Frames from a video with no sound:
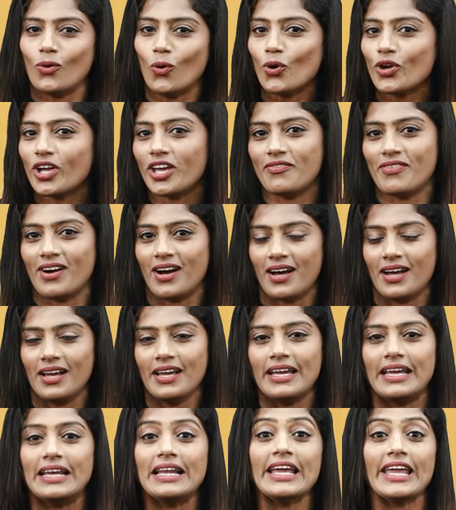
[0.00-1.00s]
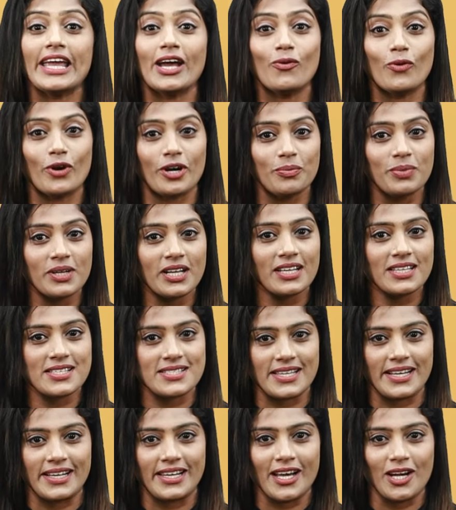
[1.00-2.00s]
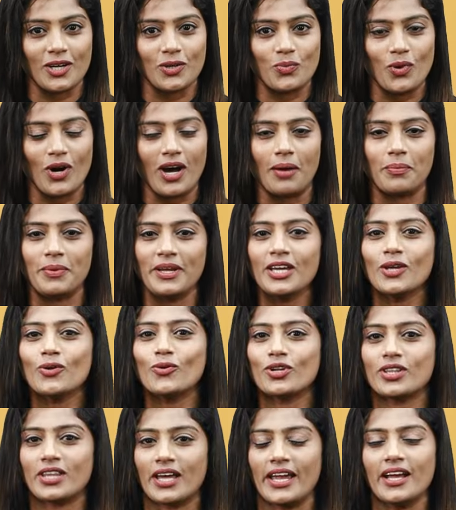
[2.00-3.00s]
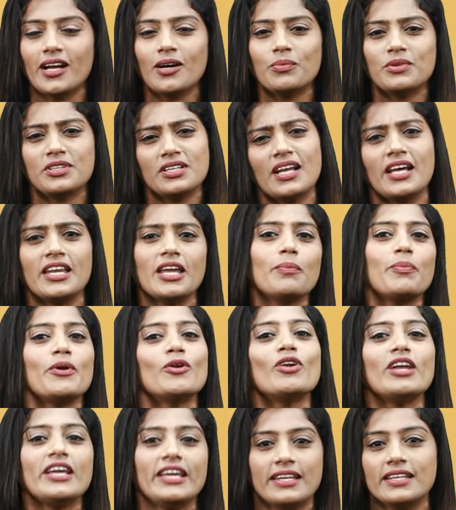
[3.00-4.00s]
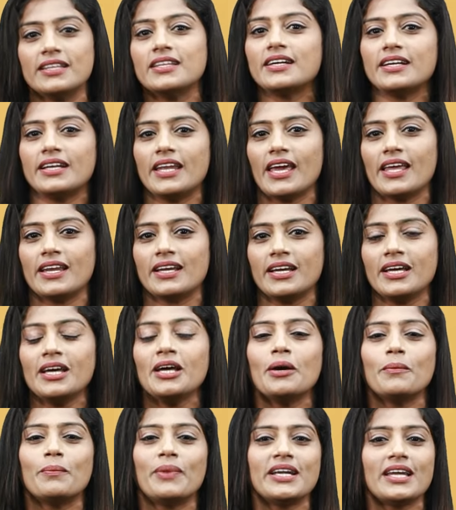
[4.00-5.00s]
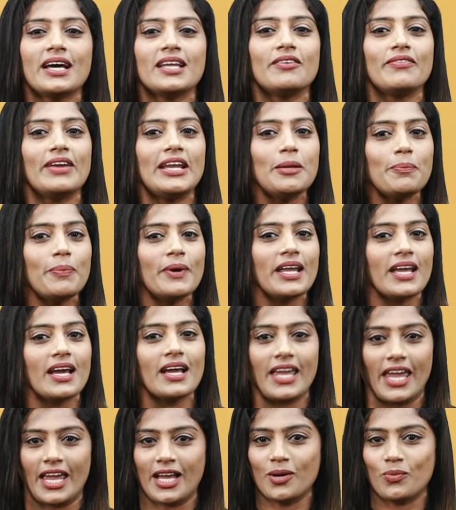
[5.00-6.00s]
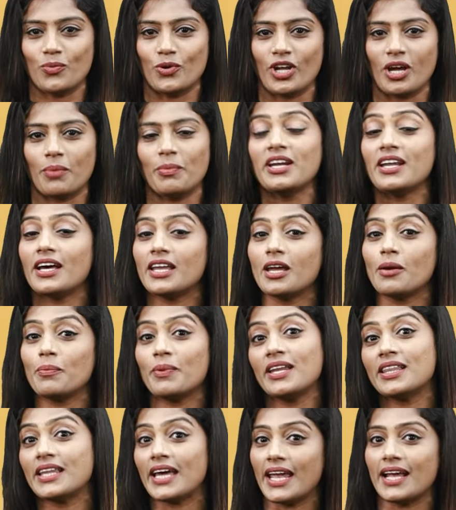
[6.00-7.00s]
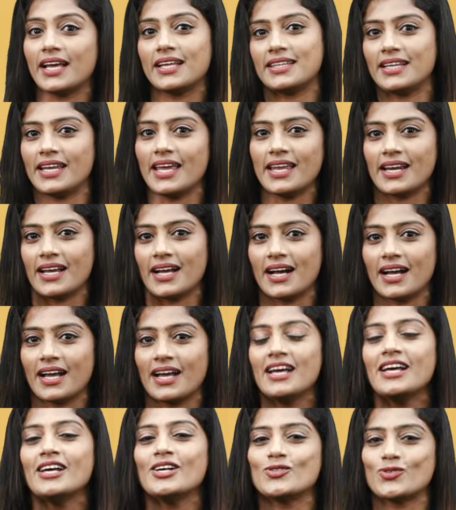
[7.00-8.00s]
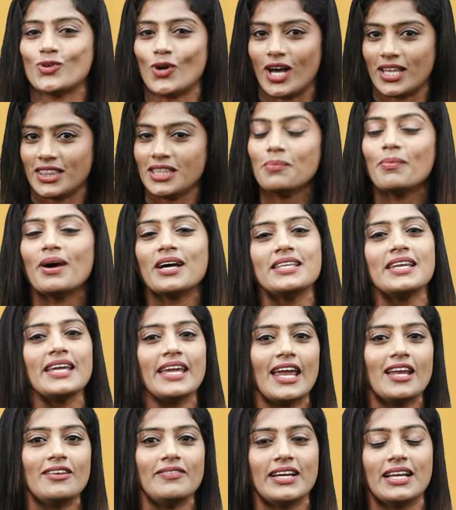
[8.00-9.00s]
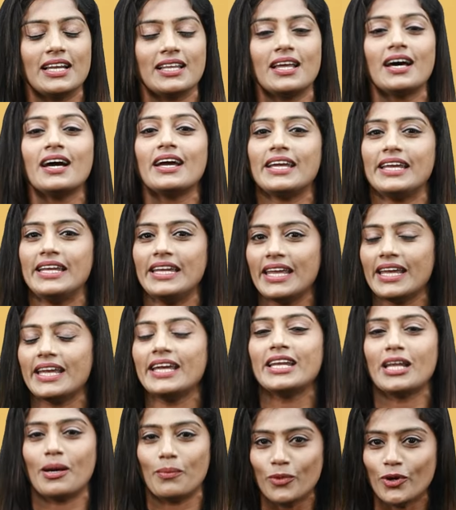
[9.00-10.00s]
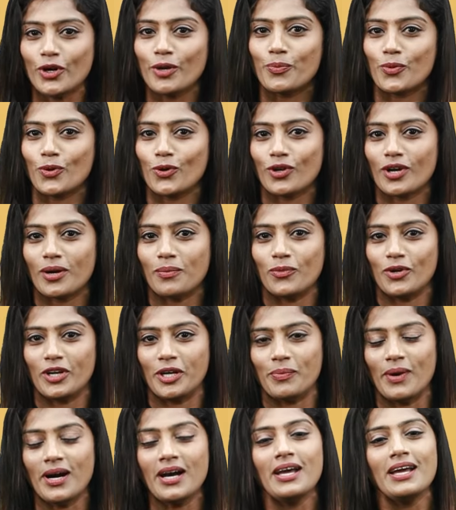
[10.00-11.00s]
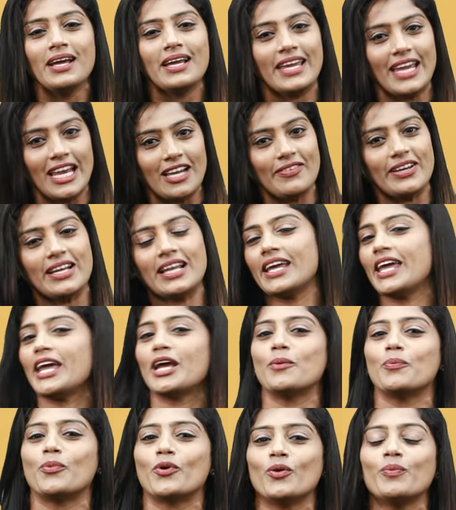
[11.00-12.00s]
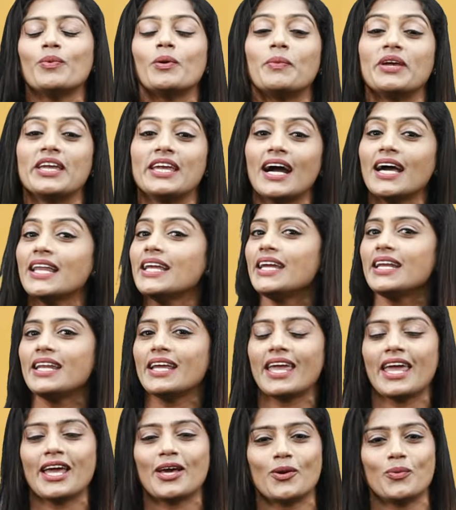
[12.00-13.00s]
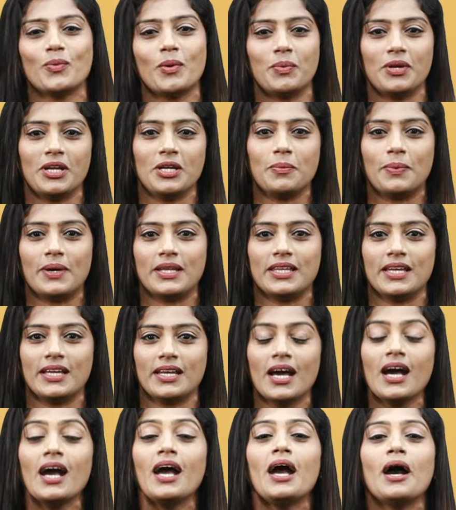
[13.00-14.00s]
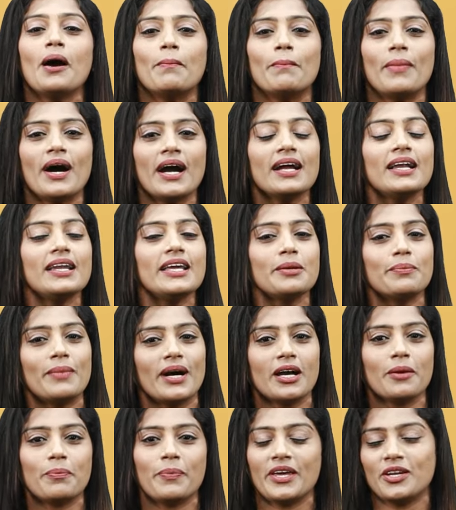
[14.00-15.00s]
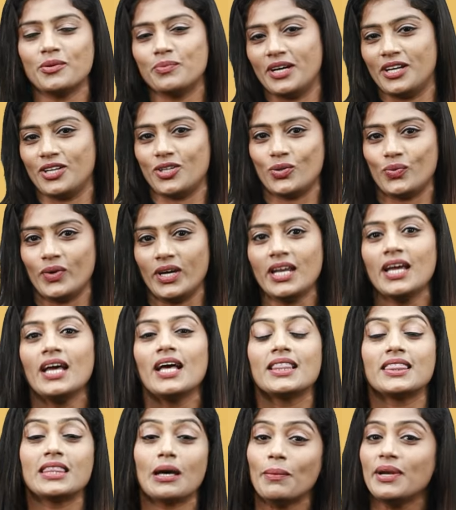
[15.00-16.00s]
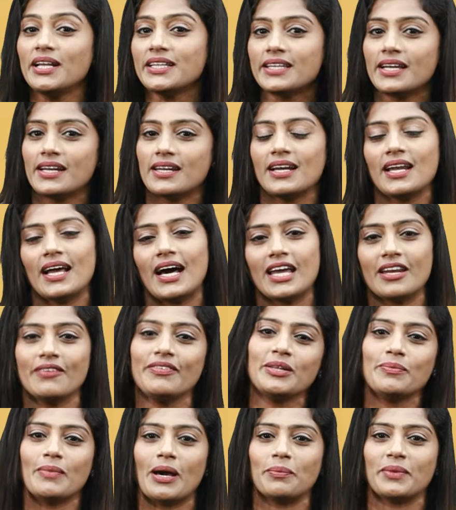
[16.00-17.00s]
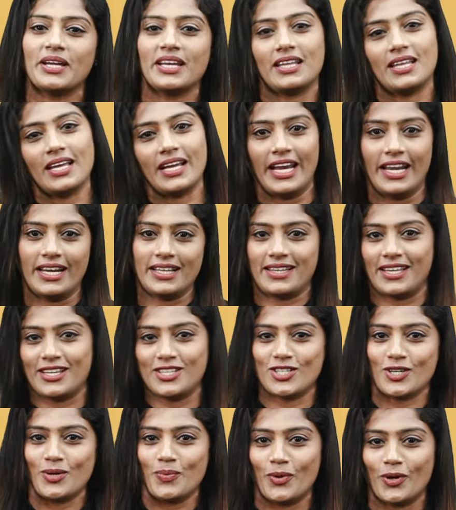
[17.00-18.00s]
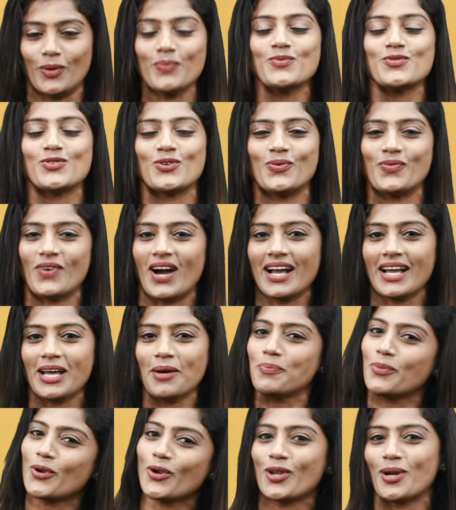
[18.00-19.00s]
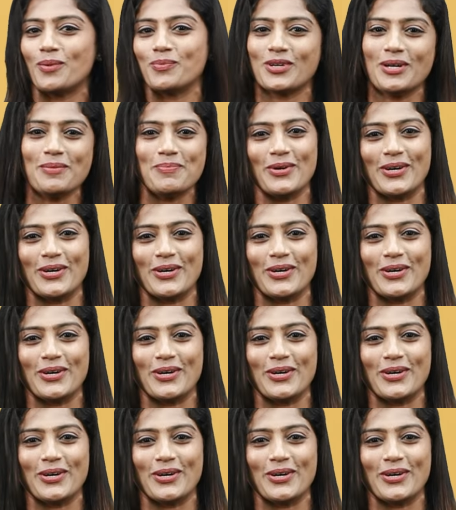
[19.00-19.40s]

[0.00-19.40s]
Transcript: ஓகேவா இல்லை என் உடம்புக்கு அது செட் ஆகுமா அப்படிங்கிற ஒரு தயக்கம் வந்து நிறைய பேருக்குள்ள இருந்துக்கிட்டே இருக்குது பட் அதை வெளிப்படையாக கேட்க முடியாமல் நிறைய பேர் தயக்கத்திலே இருக்காங்க ஸோ அந்த மாதிரி கேள்விகளை தான் இன்றைக்கி நம்மளோட ப்ரோக்ராம் மூலிமா கேள்விகளை குரலை கேட்க போகிறோம் நம்ம யார்கிட்ட கேட்குறோம் அப்படின்னு பார்த்தீங்கன்னா மகளிர் மகப்பேறு மருத்துவர் தமிழ் தென்றல் அரவிந்த் மேம் கிட்ட தான் கேட்டு தெரிஞ்சுக்க போகிறோம் ஸோ வாங்க ப்ரோக்ராம்குள்ளே